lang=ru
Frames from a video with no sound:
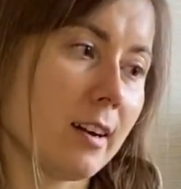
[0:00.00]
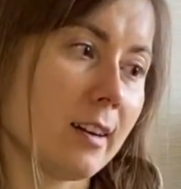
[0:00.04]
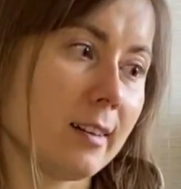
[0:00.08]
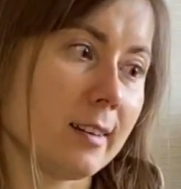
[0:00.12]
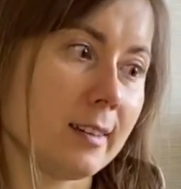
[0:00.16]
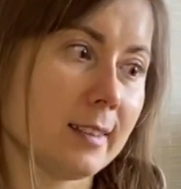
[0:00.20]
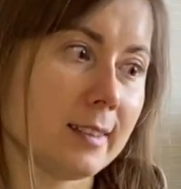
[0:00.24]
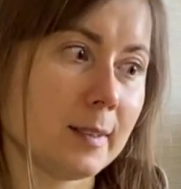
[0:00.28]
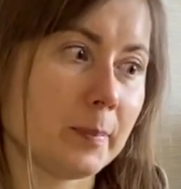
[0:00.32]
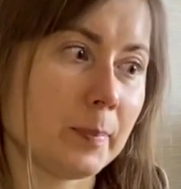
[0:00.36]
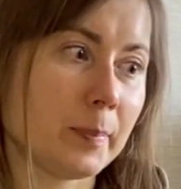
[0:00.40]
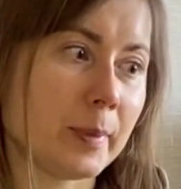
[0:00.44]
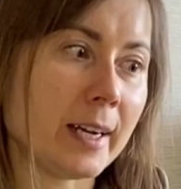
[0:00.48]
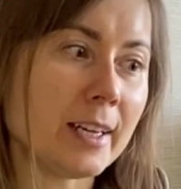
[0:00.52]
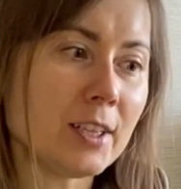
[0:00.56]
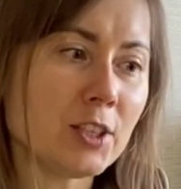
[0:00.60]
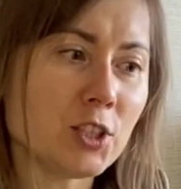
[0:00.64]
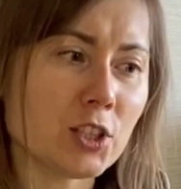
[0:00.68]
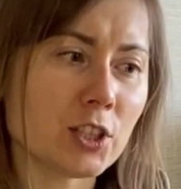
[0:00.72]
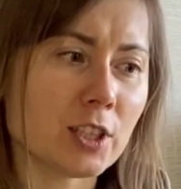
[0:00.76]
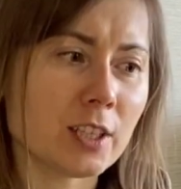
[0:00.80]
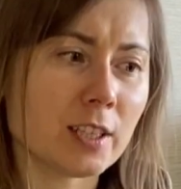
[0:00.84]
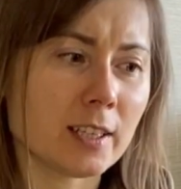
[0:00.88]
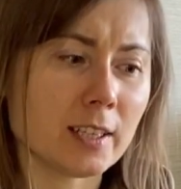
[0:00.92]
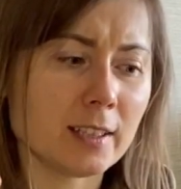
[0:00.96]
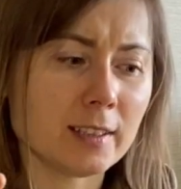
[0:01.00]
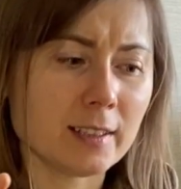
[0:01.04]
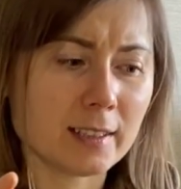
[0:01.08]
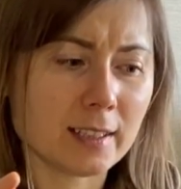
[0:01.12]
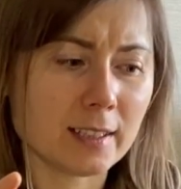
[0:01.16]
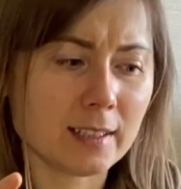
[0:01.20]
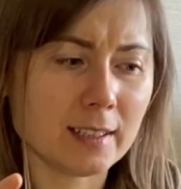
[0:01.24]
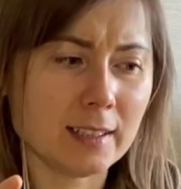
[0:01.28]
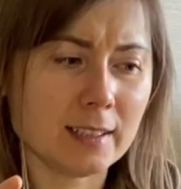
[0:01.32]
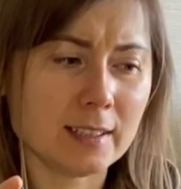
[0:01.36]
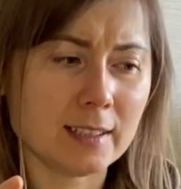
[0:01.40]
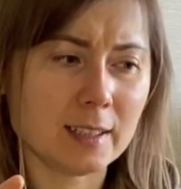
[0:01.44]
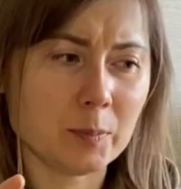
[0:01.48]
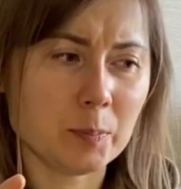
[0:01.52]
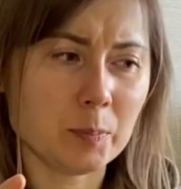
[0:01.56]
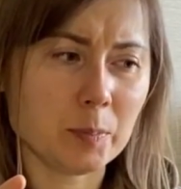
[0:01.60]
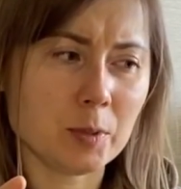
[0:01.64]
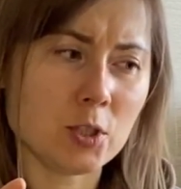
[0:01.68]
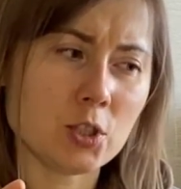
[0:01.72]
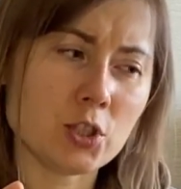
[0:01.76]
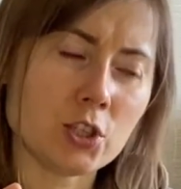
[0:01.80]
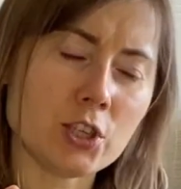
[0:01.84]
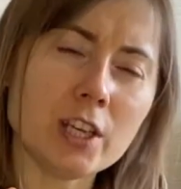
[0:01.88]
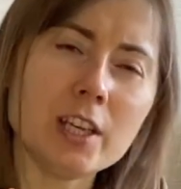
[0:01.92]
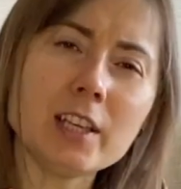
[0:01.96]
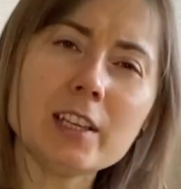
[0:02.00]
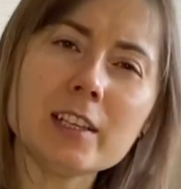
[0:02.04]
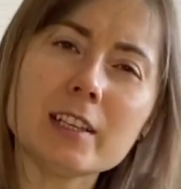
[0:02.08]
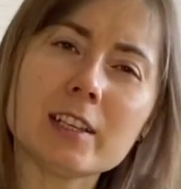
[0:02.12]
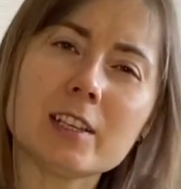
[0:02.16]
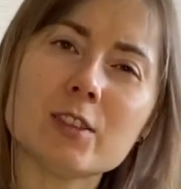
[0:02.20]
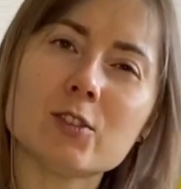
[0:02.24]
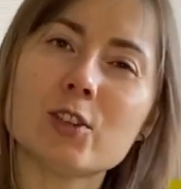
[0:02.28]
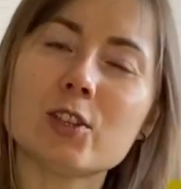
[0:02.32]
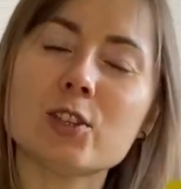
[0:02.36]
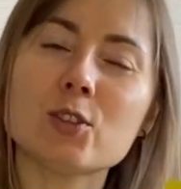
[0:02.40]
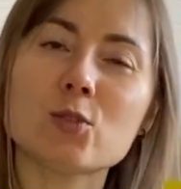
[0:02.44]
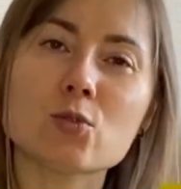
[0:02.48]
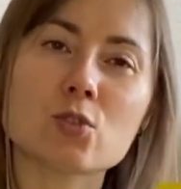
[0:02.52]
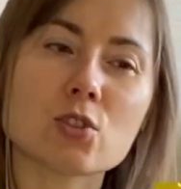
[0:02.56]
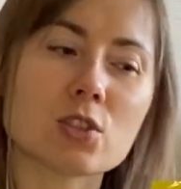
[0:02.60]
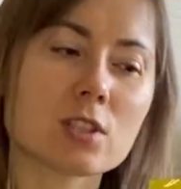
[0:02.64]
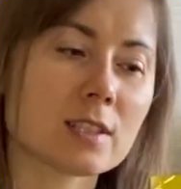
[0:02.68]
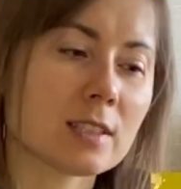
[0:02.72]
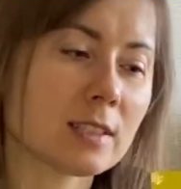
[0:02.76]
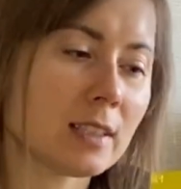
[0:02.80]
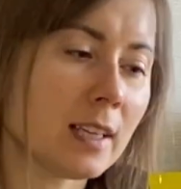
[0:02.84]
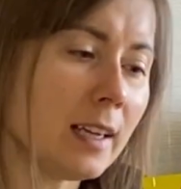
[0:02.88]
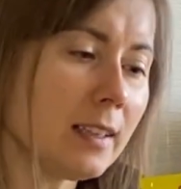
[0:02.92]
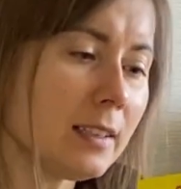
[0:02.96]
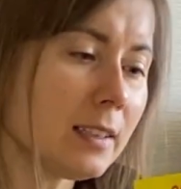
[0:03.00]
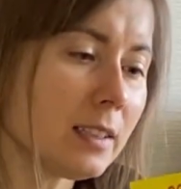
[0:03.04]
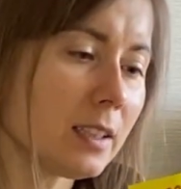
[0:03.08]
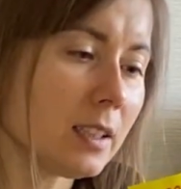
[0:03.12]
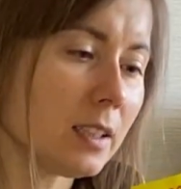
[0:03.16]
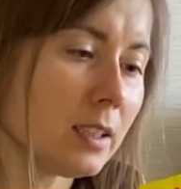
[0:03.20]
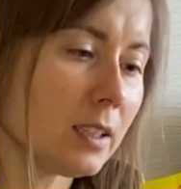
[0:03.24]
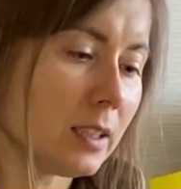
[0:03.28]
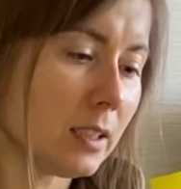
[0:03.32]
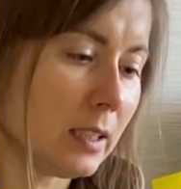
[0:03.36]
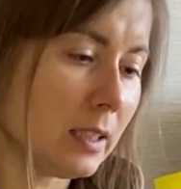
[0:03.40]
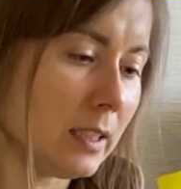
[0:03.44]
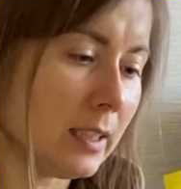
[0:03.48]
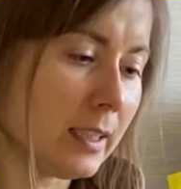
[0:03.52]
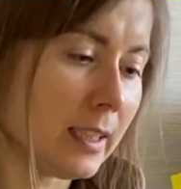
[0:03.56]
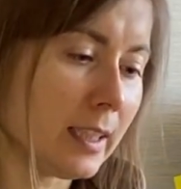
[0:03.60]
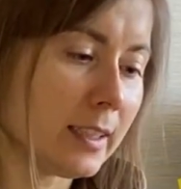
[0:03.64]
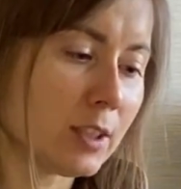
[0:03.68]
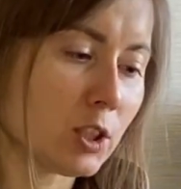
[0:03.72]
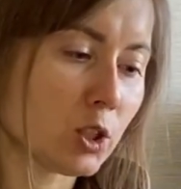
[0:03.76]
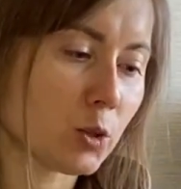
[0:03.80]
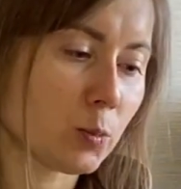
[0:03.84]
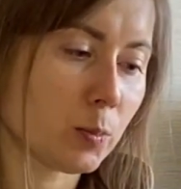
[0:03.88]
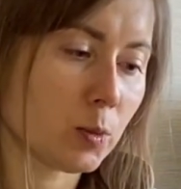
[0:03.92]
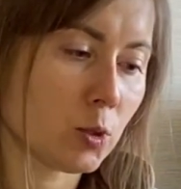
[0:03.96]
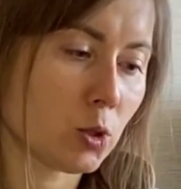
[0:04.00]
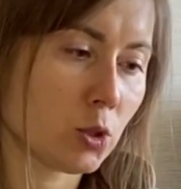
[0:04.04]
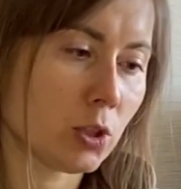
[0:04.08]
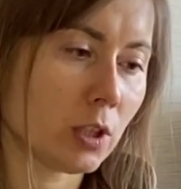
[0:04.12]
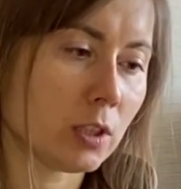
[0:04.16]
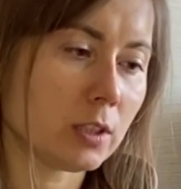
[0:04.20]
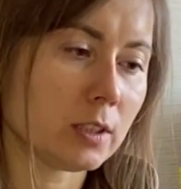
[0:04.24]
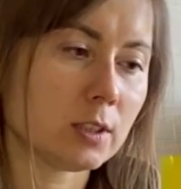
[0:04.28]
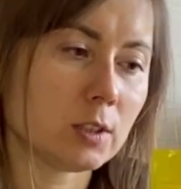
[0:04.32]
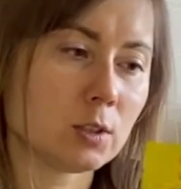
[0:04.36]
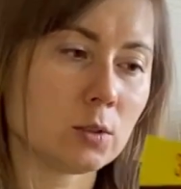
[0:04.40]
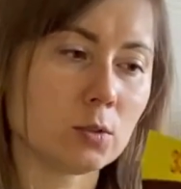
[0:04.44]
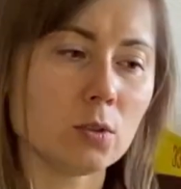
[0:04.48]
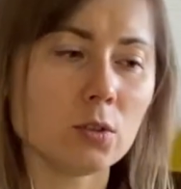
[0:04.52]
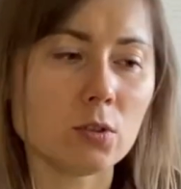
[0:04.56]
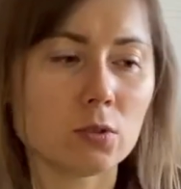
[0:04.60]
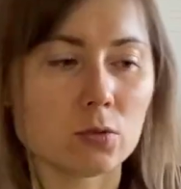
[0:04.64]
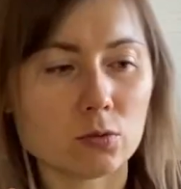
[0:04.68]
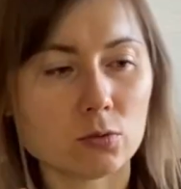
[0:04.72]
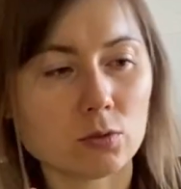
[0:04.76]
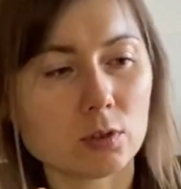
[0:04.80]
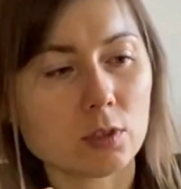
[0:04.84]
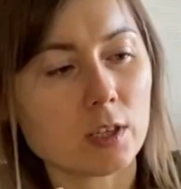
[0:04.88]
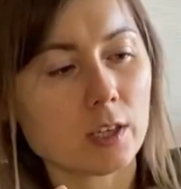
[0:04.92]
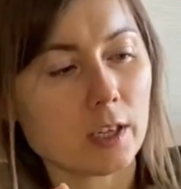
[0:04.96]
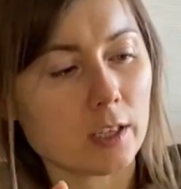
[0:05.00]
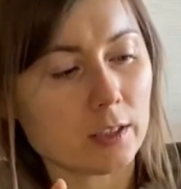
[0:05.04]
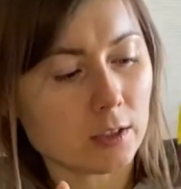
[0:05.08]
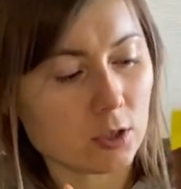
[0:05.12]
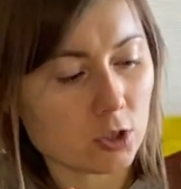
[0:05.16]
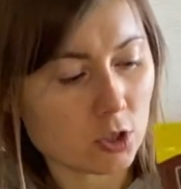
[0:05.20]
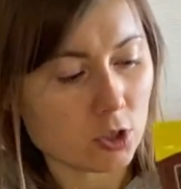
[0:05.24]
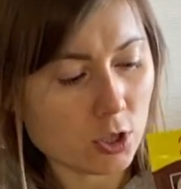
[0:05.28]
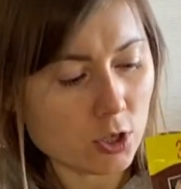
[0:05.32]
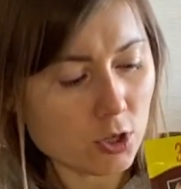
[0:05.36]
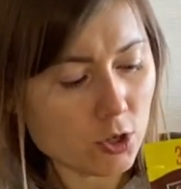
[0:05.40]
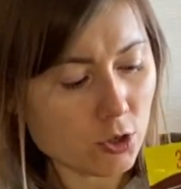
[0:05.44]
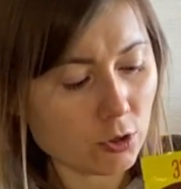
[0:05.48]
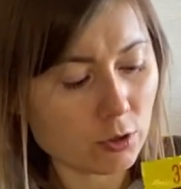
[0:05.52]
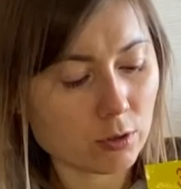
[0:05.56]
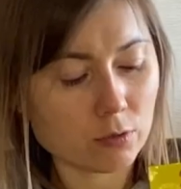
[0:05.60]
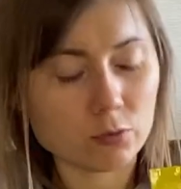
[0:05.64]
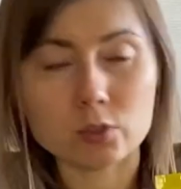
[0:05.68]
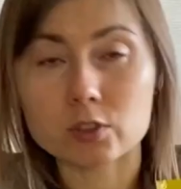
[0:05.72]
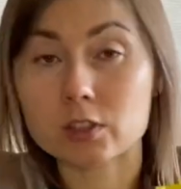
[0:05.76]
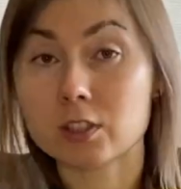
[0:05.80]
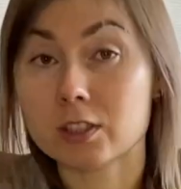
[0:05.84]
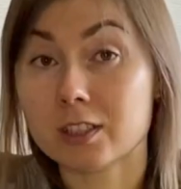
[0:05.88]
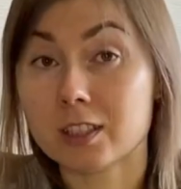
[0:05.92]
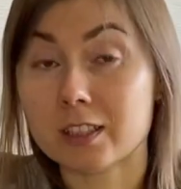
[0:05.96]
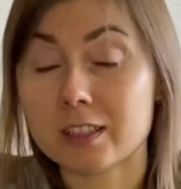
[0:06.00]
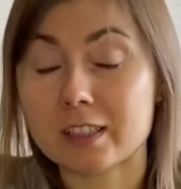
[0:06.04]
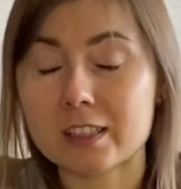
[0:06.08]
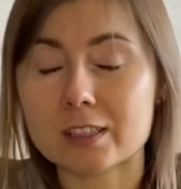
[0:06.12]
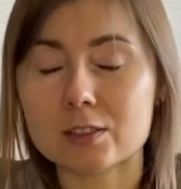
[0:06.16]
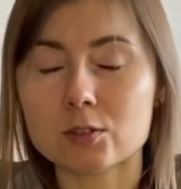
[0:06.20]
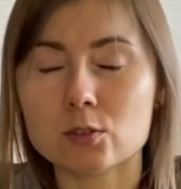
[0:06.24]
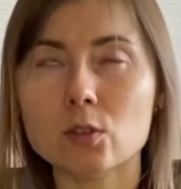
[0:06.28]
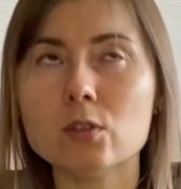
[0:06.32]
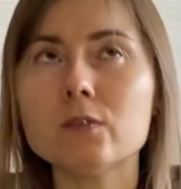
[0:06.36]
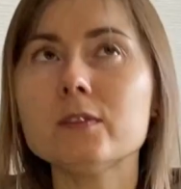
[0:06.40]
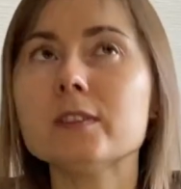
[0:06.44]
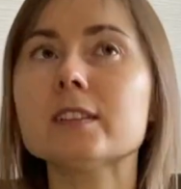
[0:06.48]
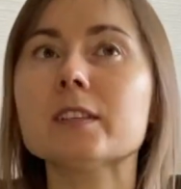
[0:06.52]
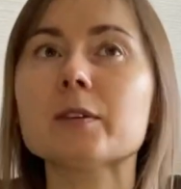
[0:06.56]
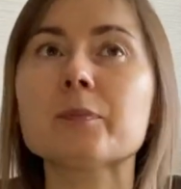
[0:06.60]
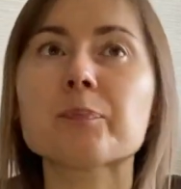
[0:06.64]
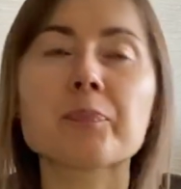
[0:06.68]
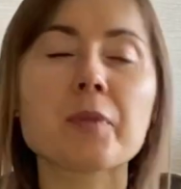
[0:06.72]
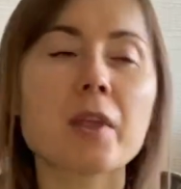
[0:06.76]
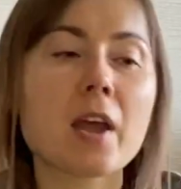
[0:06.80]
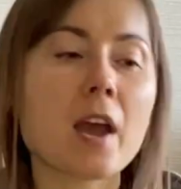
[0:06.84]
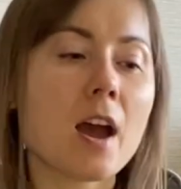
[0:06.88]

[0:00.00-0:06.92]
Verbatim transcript: Э, пачки, это какие-то печеньки, но они уже сладкие, и я даже почитала историю, тут какая-то женщина, вот она нарисована,